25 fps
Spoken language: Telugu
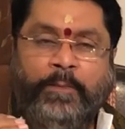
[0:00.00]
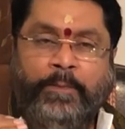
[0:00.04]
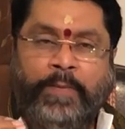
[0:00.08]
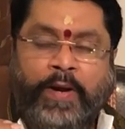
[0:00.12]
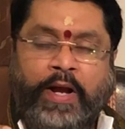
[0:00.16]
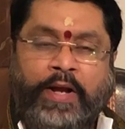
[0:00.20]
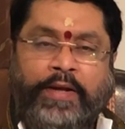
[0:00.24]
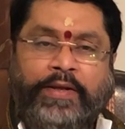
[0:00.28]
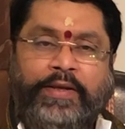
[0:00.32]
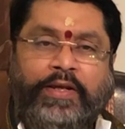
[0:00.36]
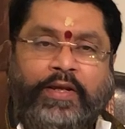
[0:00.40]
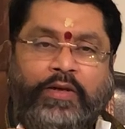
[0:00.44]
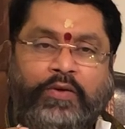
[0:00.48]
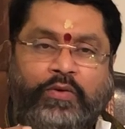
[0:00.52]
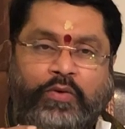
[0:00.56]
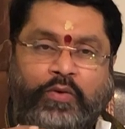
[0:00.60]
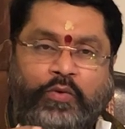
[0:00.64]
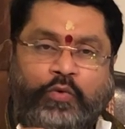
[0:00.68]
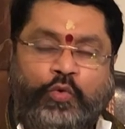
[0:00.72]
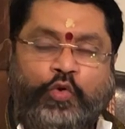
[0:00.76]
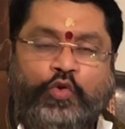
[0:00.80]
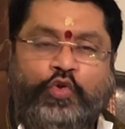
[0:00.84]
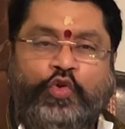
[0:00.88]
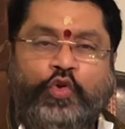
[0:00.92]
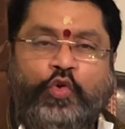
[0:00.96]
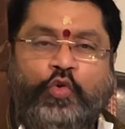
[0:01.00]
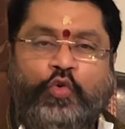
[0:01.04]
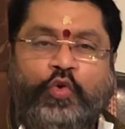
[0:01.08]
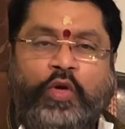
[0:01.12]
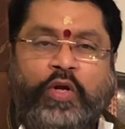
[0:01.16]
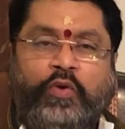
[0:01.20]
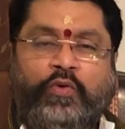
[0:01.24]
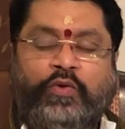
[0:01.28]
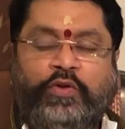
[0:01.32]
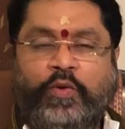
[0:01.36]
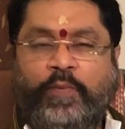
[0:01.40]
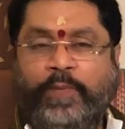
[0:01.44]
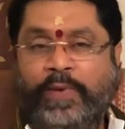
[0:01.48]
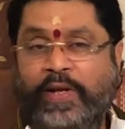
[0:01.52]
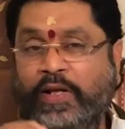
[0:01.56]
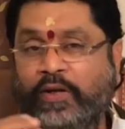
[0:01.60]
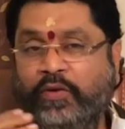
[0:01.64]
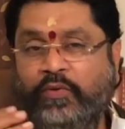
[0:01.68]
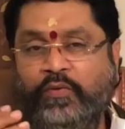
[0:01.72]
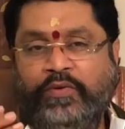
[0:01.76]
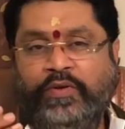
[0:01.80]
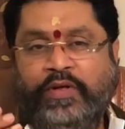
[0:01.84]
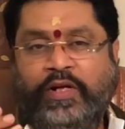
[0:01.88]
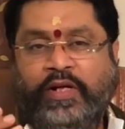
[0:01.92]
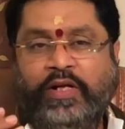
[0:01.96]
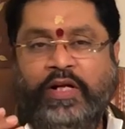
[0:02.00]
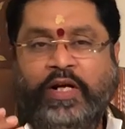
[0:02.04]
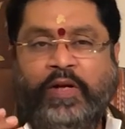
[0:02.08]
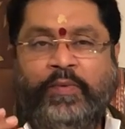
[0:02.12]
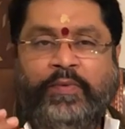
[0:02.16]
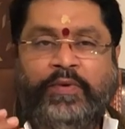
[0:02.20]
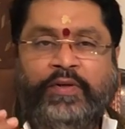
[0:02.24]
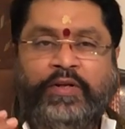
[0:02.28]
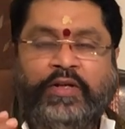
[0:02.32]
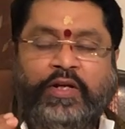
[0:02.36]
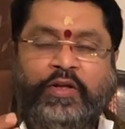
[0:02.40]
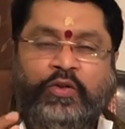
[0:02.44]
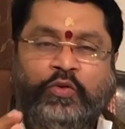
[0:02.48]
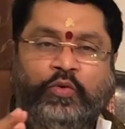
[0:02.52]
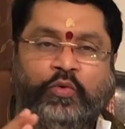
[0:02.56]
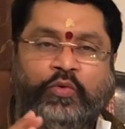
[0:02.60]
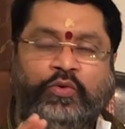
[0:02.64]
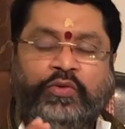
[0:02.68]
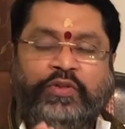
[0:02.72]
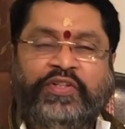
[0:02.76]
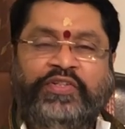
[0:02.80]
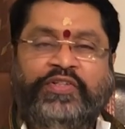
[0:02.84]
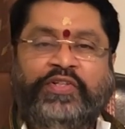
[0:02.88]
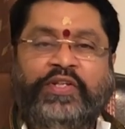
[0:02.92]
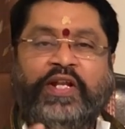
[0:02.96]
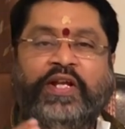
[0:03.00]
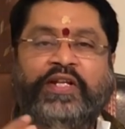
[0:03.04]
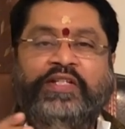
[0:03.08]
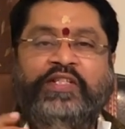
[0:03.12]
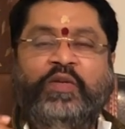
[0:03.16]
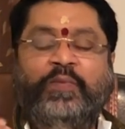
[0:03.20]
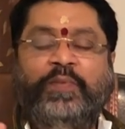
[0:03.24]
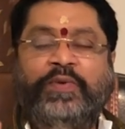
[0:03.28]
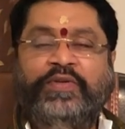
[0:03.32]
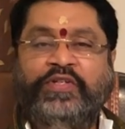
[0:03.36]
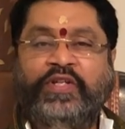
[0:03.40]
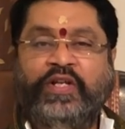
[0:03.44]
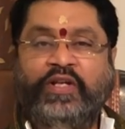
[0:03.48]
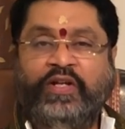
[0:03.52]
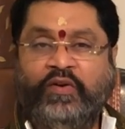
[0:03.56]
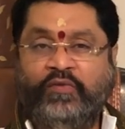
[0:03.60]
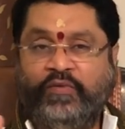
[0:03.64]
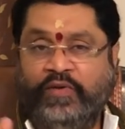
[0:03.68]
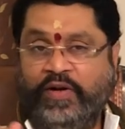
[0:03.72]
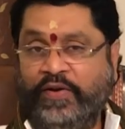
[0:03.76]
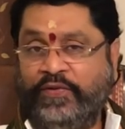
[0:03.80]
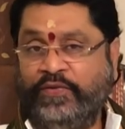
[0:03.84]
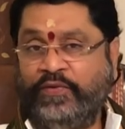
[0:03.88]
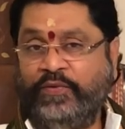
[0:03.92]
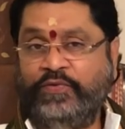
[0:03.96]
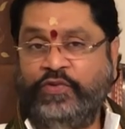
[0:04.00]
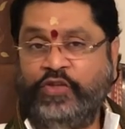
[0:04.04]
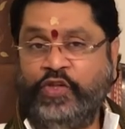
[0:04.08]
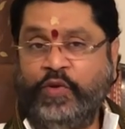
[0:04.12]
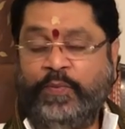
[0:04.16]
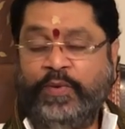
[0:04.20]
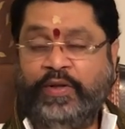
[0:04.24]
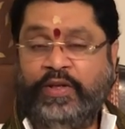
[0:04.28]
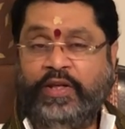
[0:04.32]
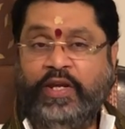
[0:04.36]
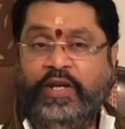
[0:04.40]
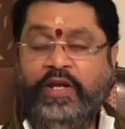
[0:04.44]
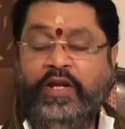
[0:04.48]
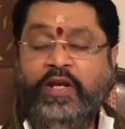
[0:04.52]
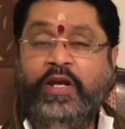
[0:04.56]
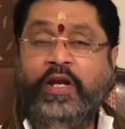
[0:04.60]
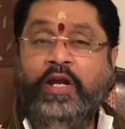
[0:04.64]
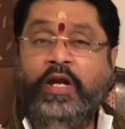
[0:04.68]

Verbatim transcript: భాగ్యంలో కుజుడు కూడా కొంత బలంగా ఉన్నాడు కాబట్టి ఎంతో కొంత స్థిరాస్తులు పెంచడానికి అవకాశం ఇచ్చినప్పటికీ